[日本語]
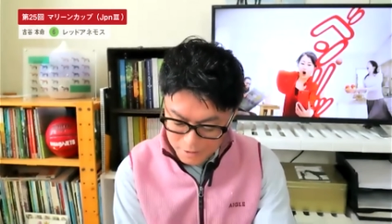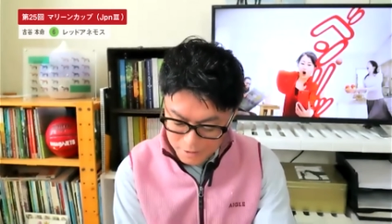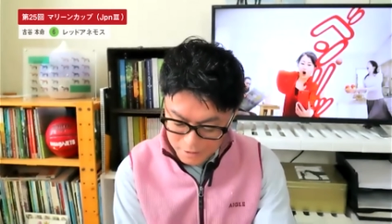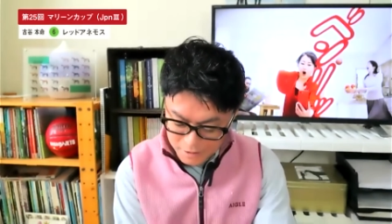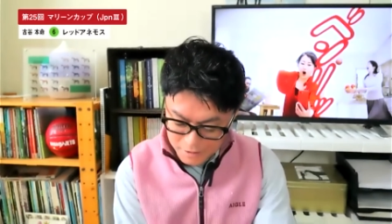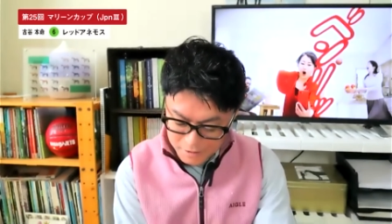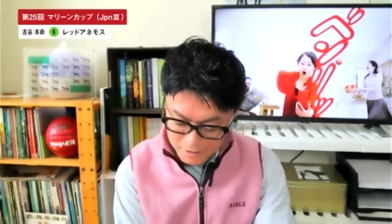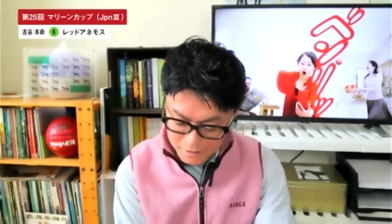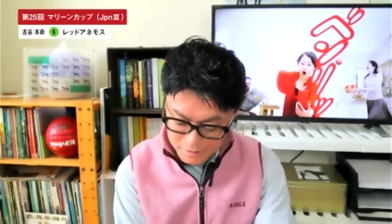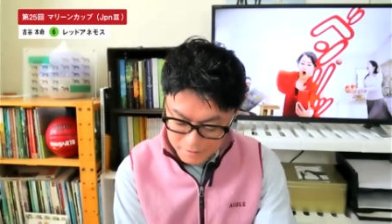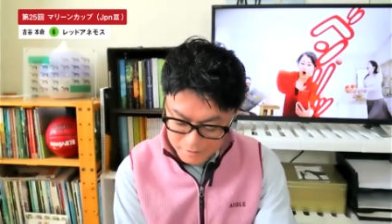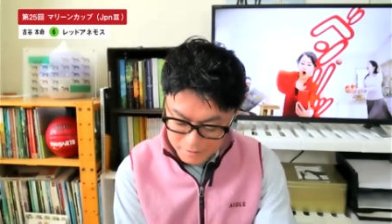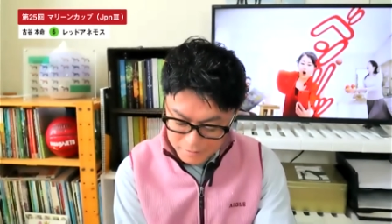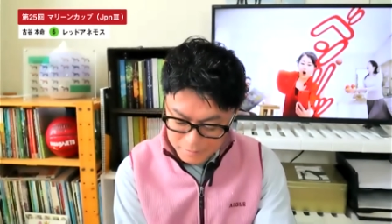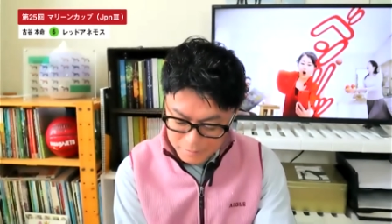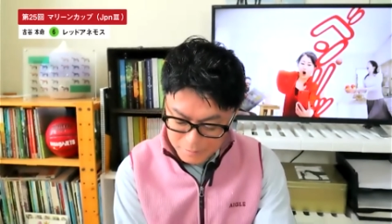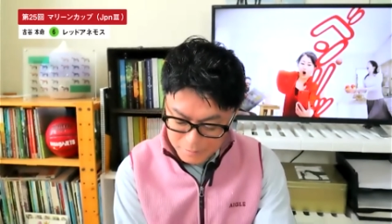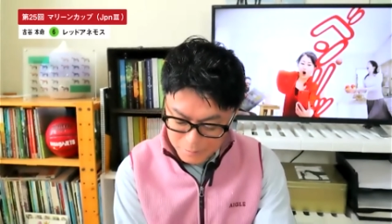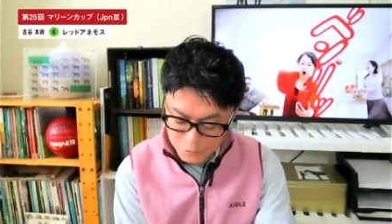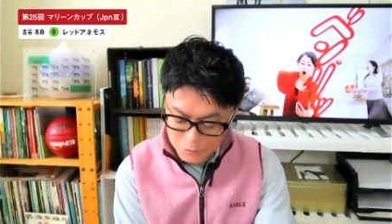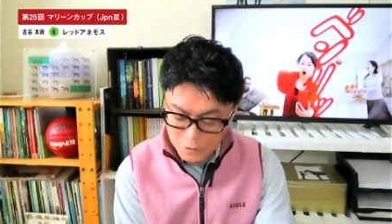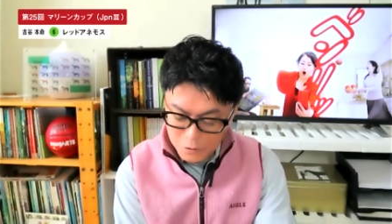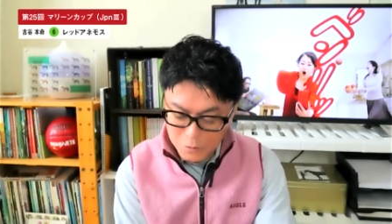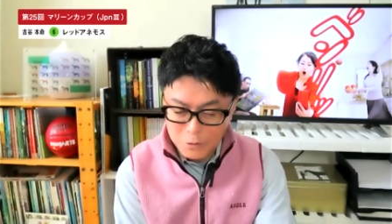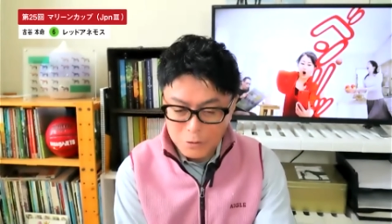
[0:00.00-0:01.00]
ね、
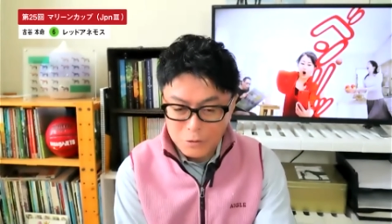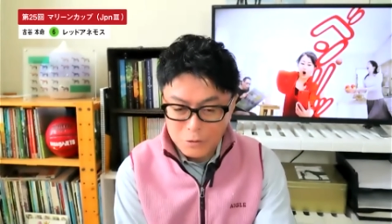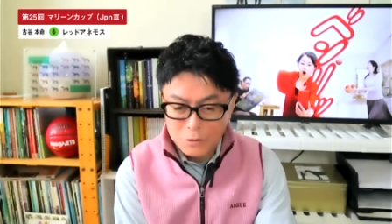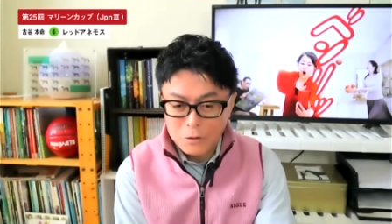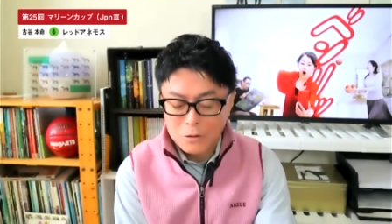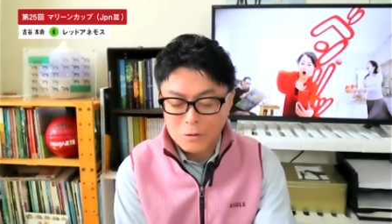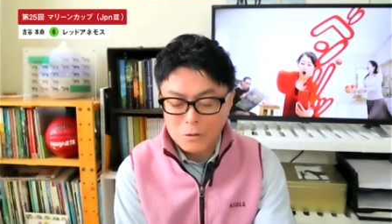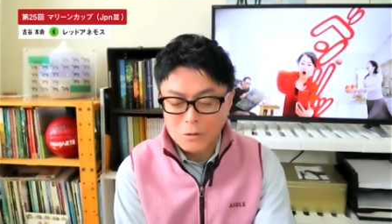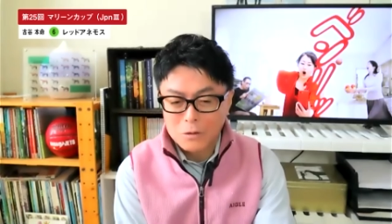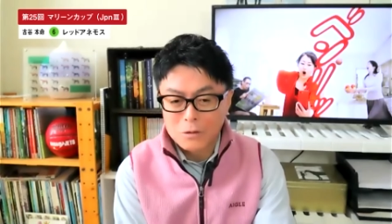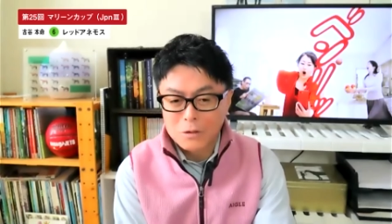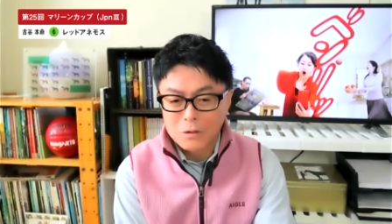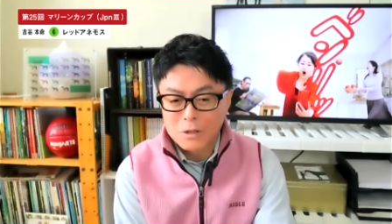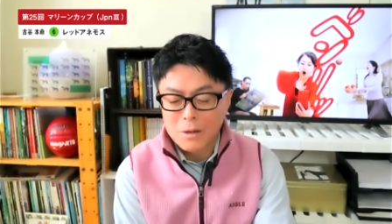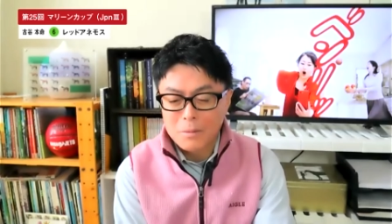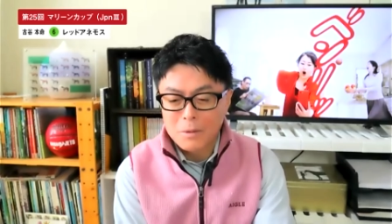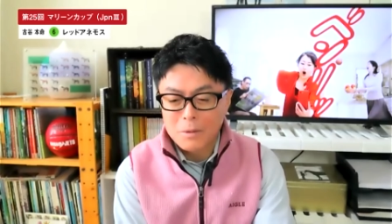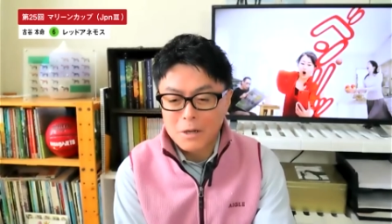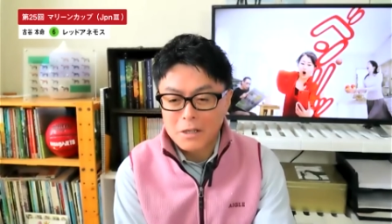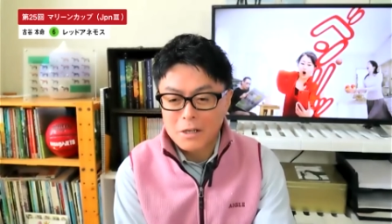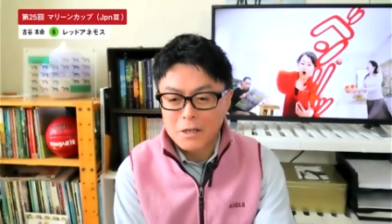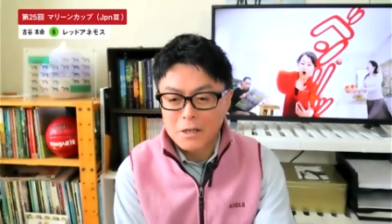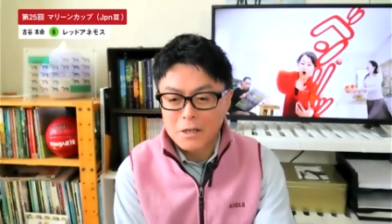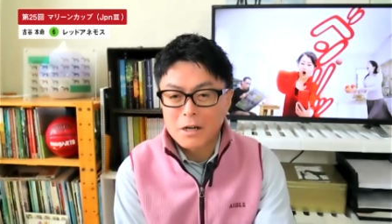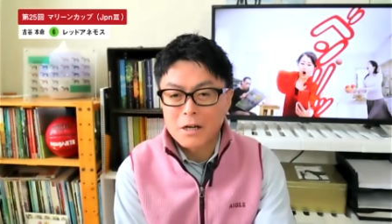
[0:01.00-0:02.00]
もともとちょっとさ
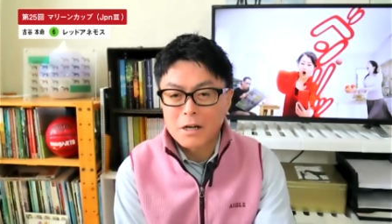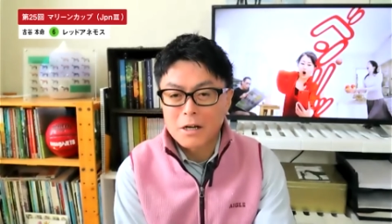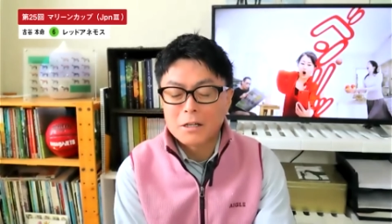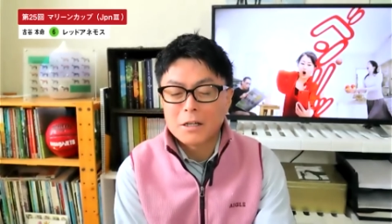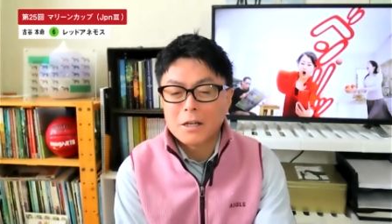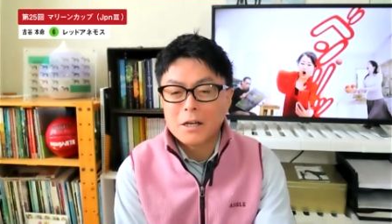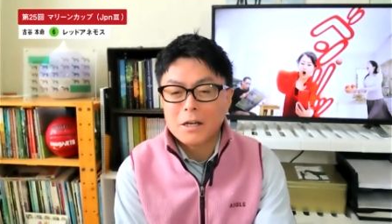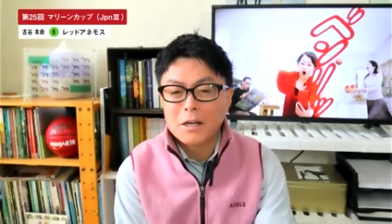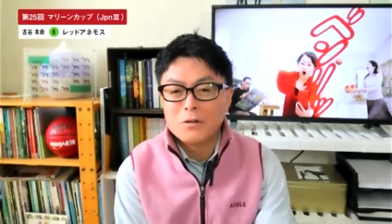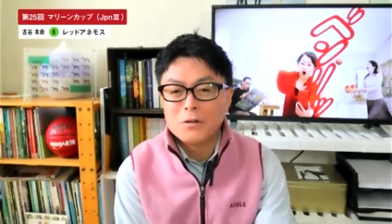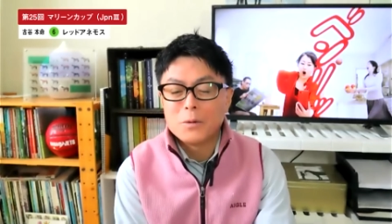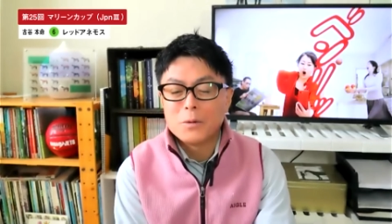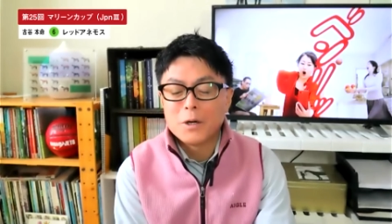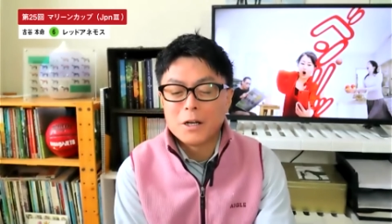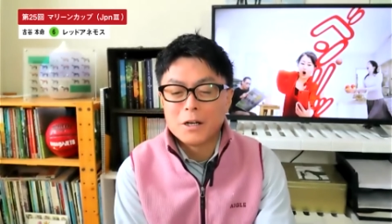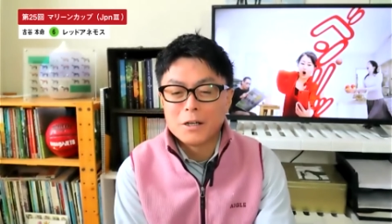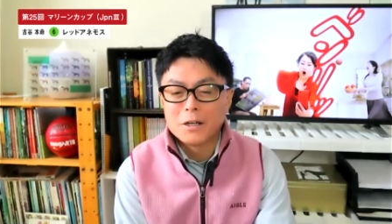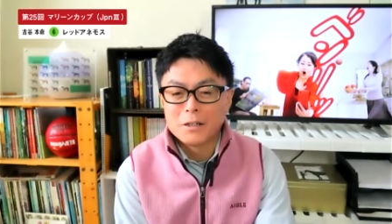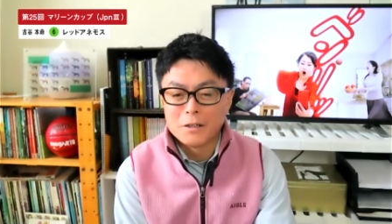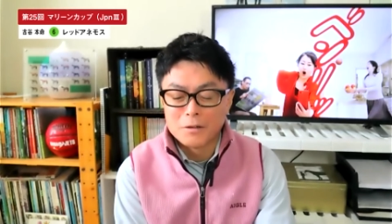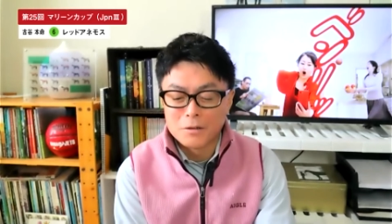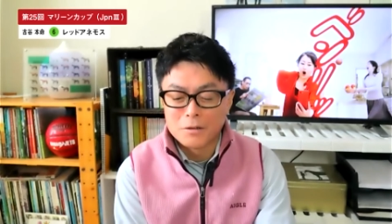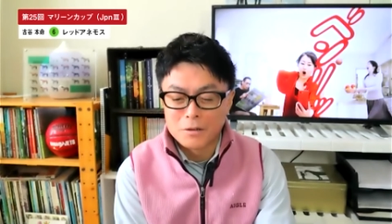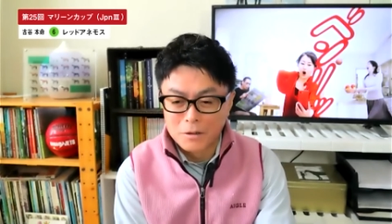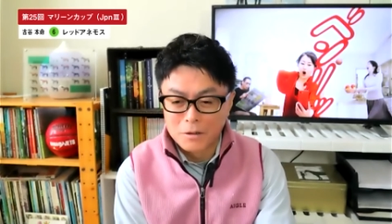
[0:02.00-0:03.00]
ばきが硬い馬
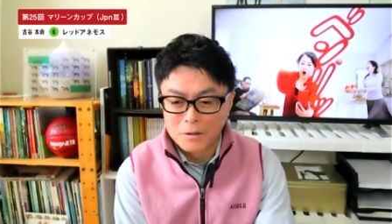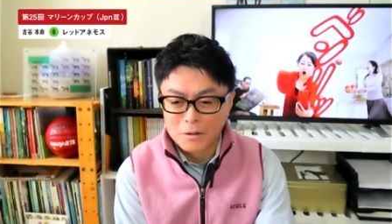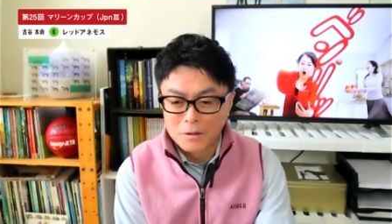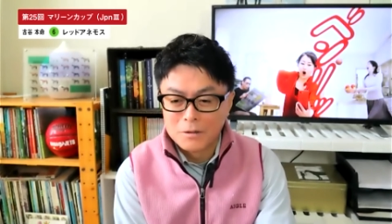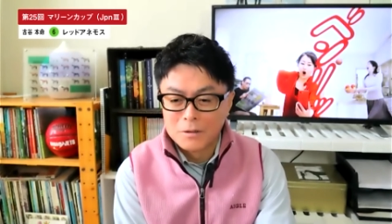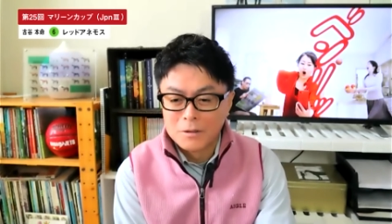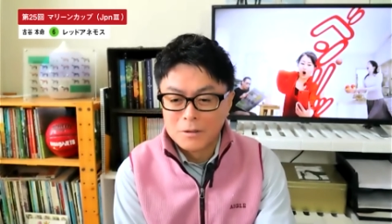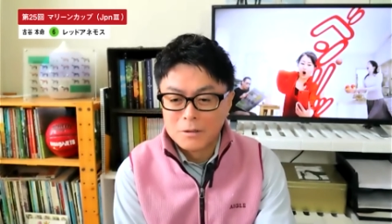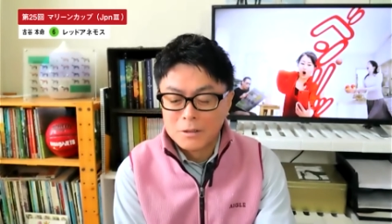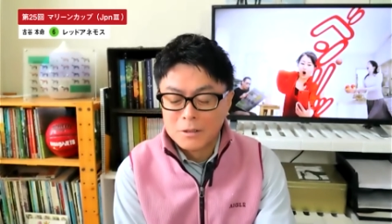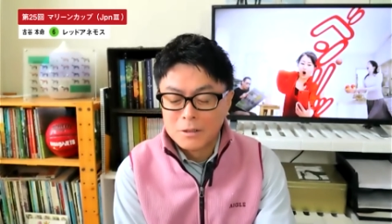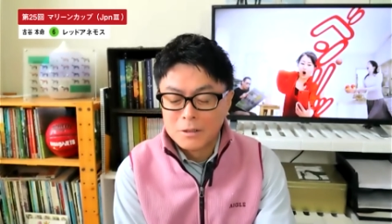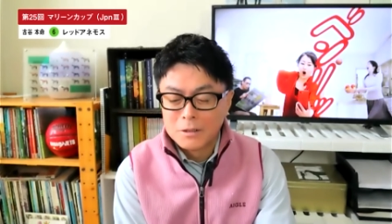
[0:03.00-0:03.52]
なんですよ。